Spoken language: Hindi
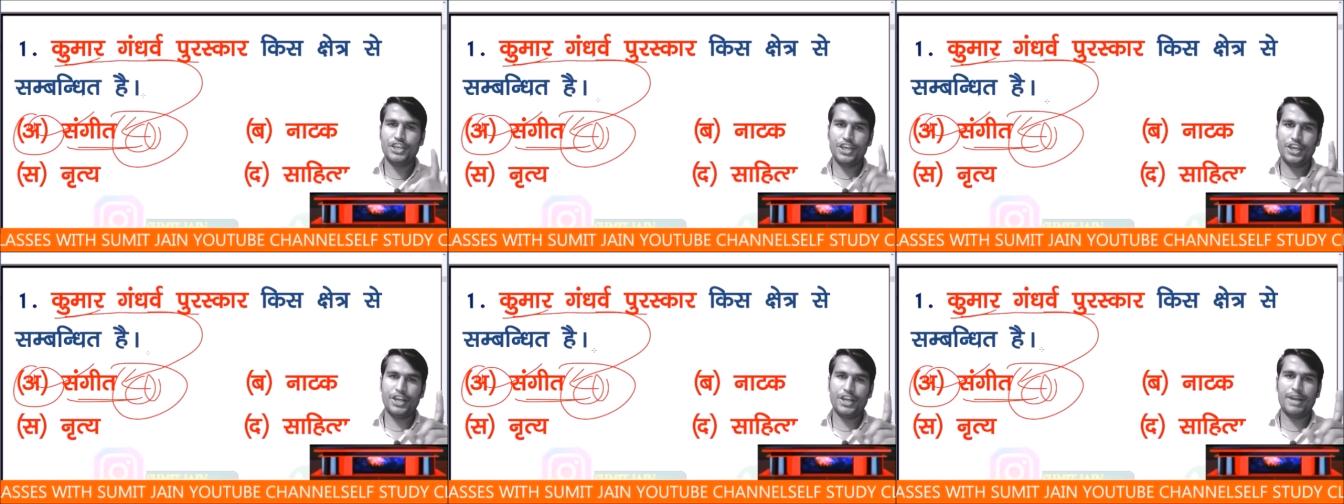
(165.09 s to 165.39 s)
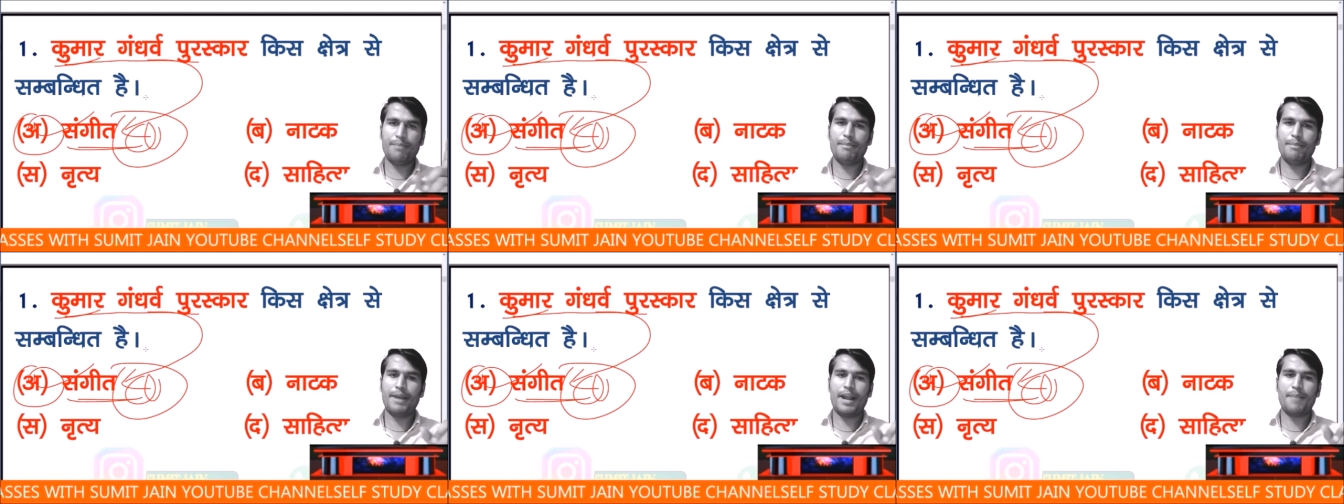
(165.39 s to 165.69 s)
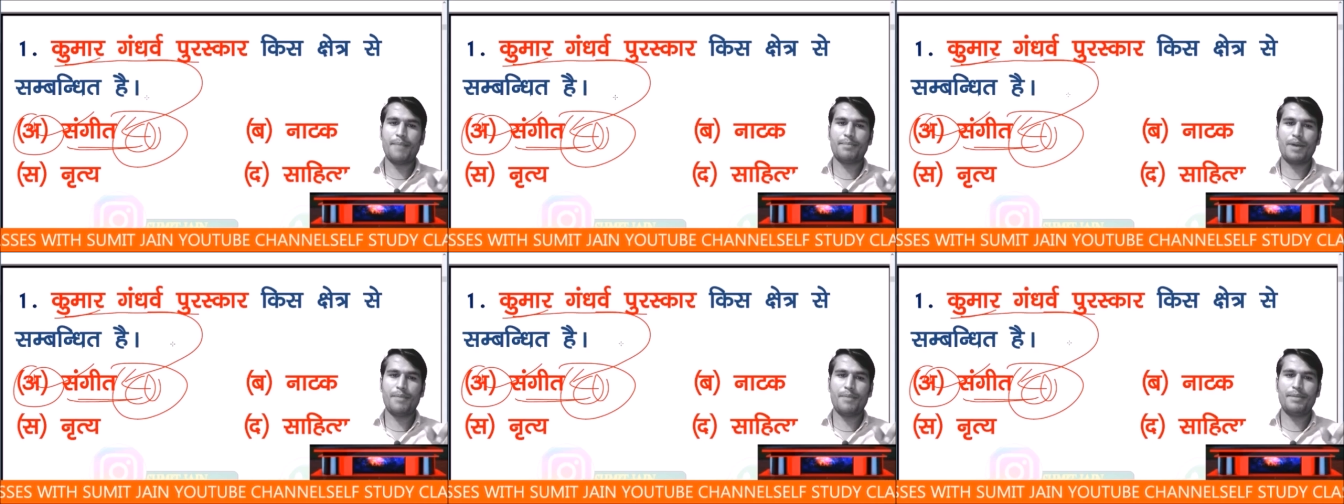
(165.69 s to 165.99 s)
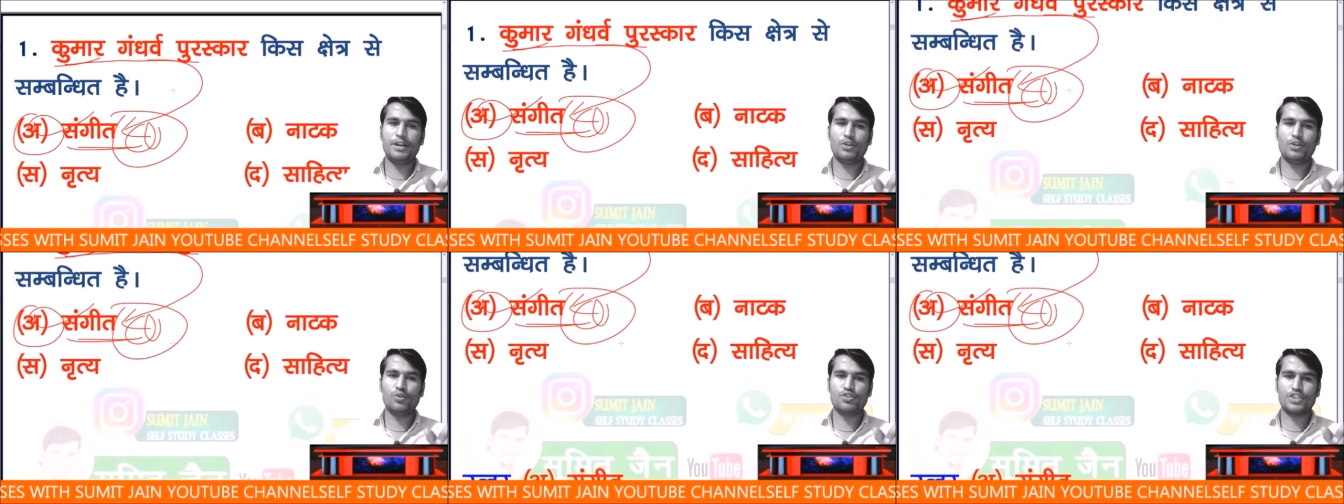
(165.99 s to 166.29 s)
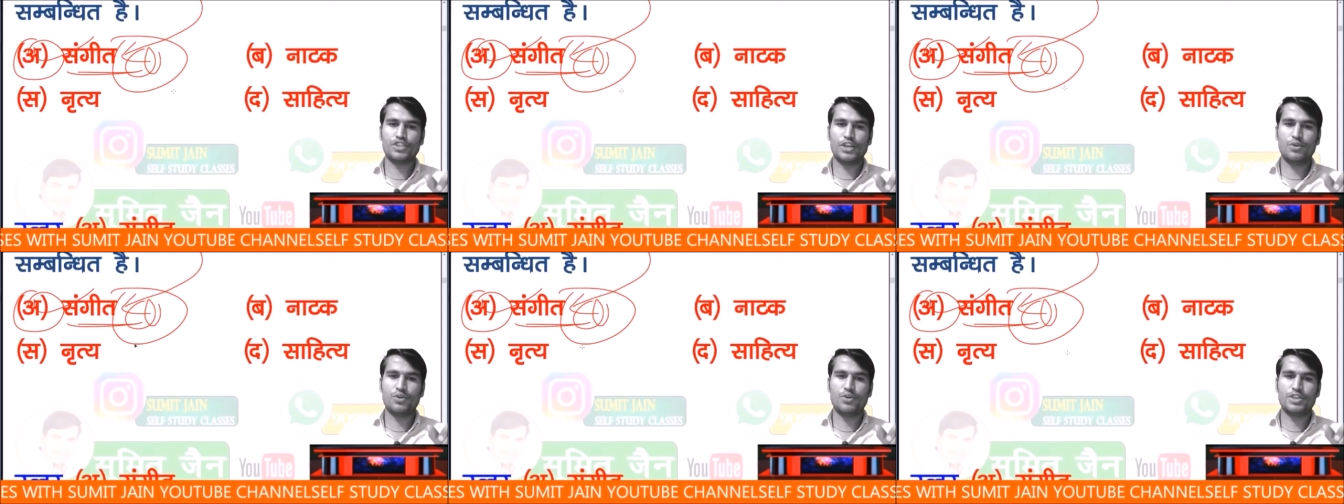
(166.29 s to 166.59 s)
ए नंबर आपका बिल्कुल
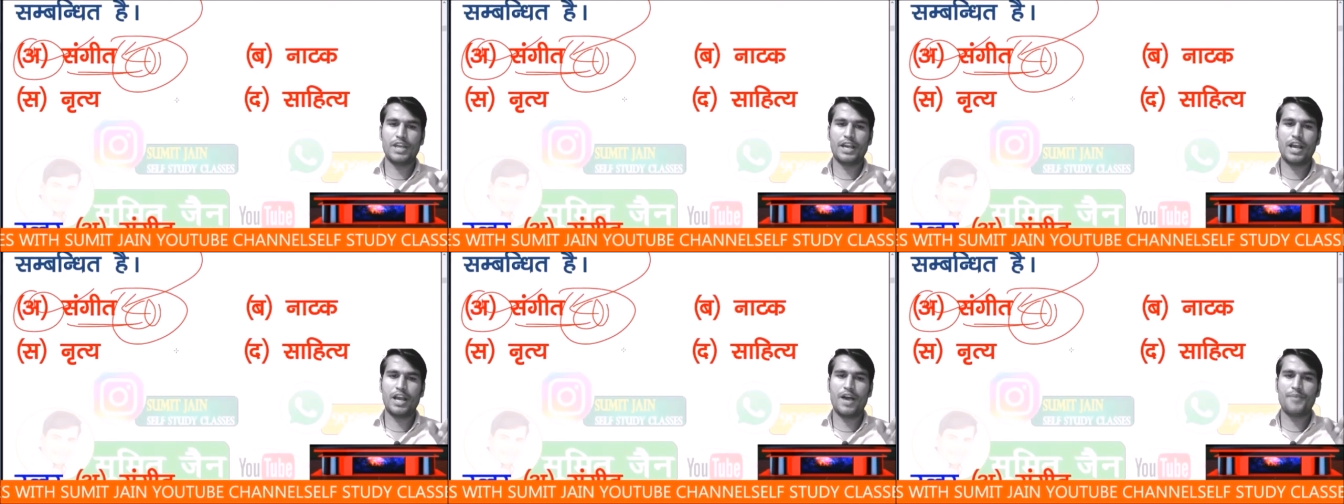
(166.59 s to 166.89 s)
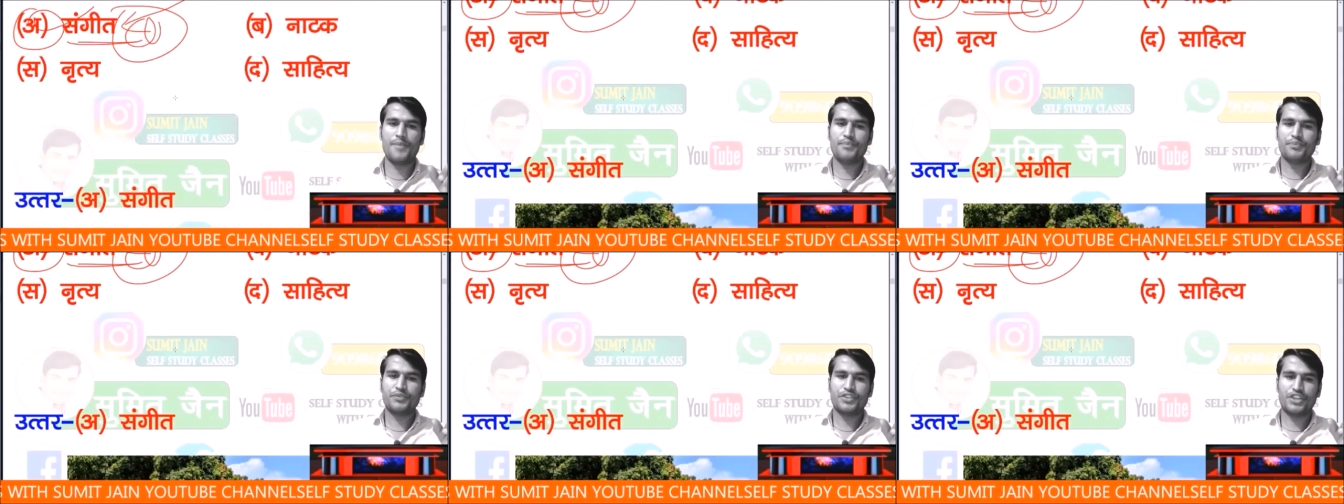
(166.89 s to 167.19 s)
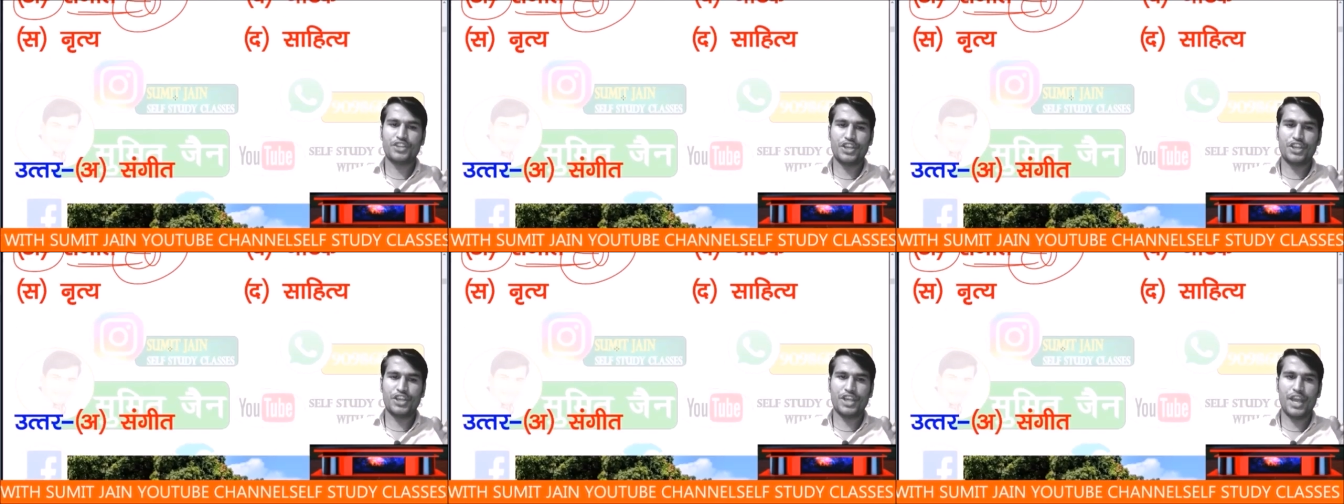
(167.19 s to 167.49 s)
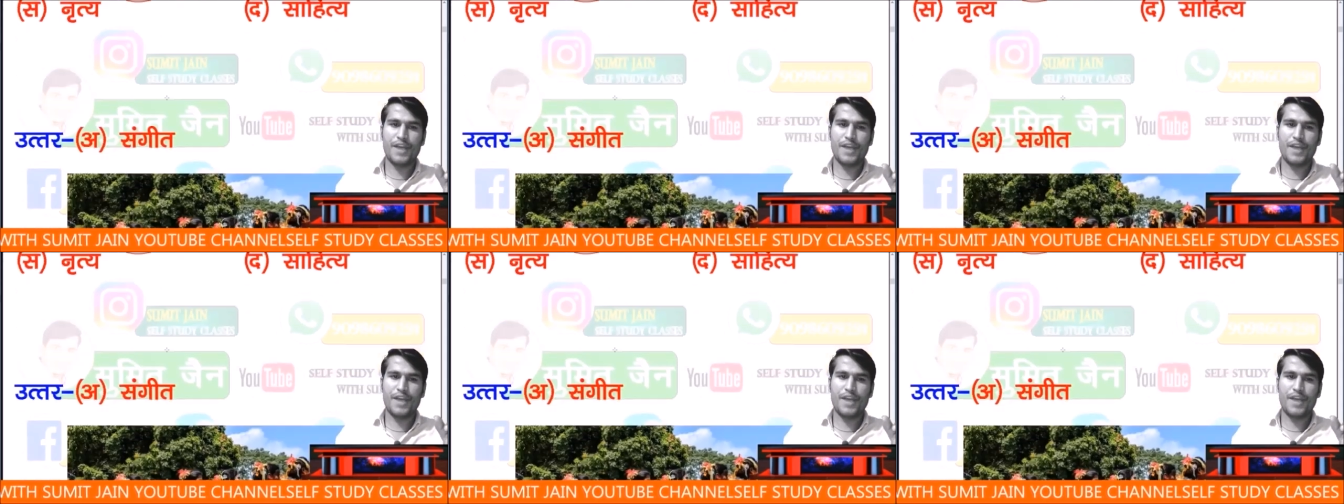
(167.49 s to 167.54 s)
सही हो जाएगा ठीक है